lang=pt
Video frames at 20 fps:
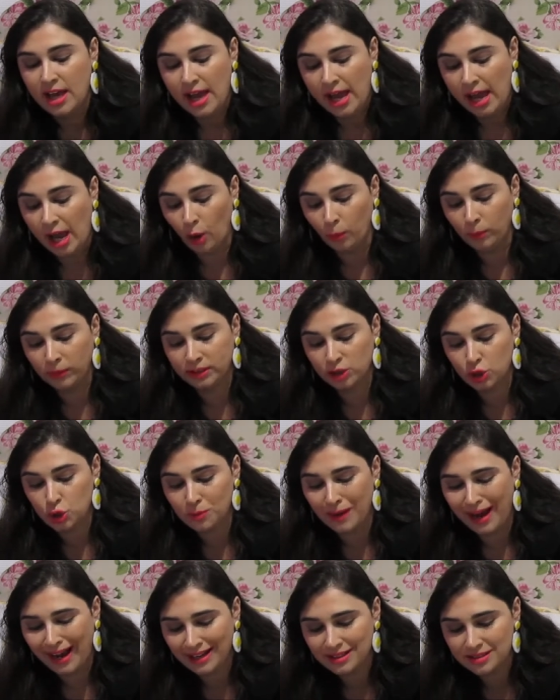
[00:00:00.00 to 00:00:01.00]
É uma das
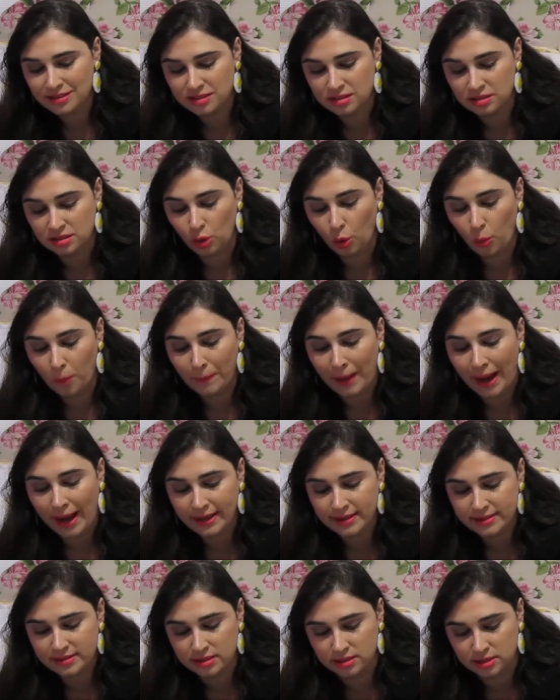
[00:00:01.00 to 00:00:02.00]
marcas, assim, que eu
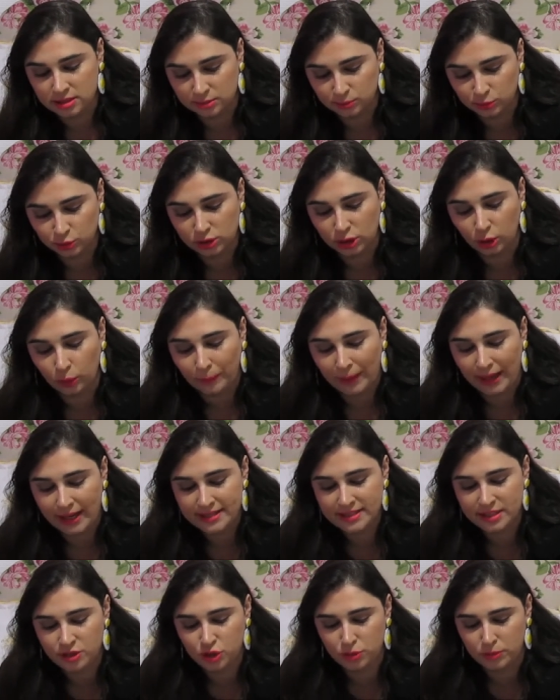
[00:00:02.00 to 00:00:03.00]
mais amo, que eu
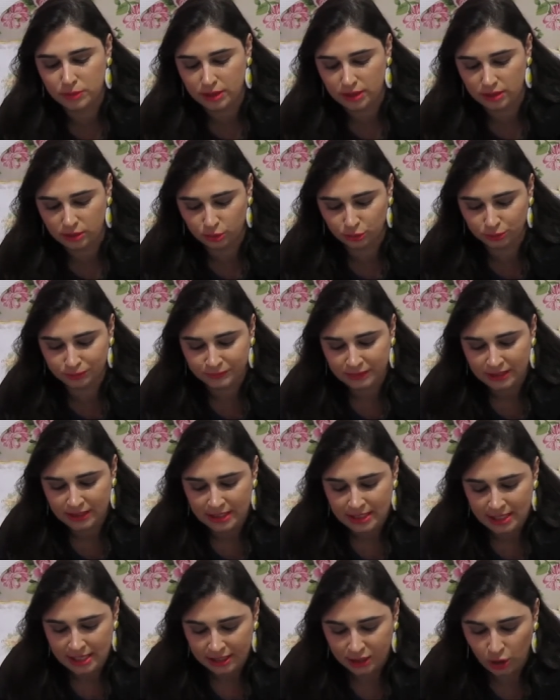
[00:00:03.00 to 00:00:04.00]
mais admiro,
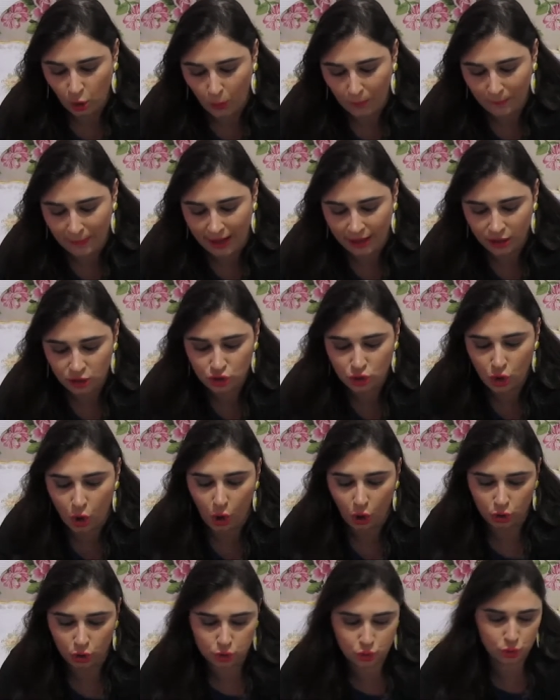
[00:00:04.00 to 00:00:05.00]
que eu mais
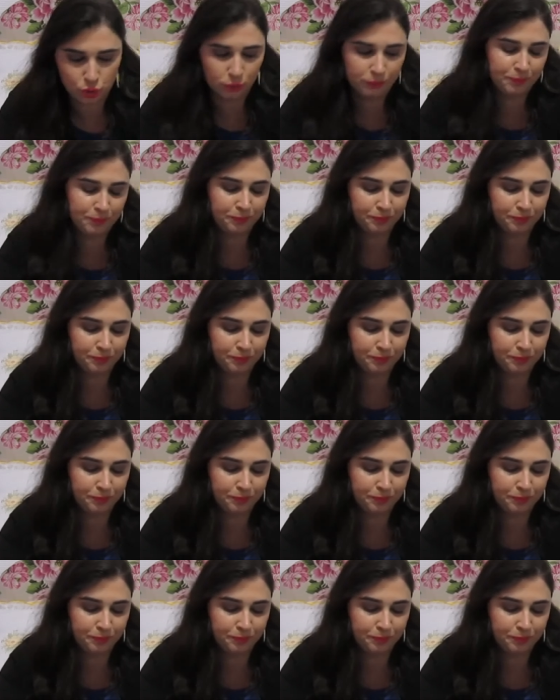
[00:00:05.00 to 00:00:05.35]
gosto.